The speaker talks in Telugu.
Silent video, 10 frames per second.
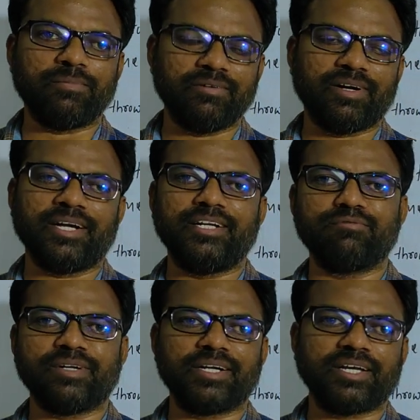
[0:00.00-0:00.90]
పిలవాలి
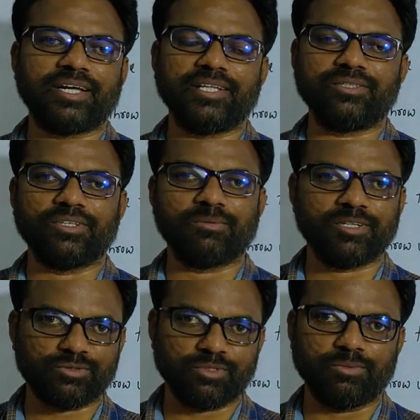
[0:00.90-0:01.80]
డిఫరెంట్గా అనేది కూడా
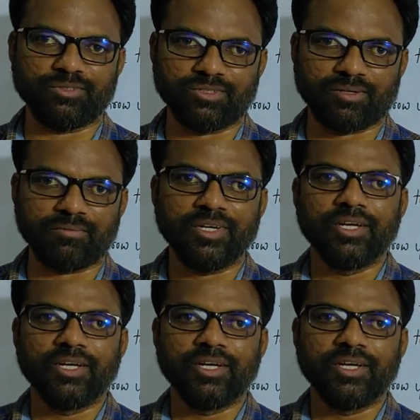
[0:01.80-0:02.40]
మనం చూడబోతున్నాం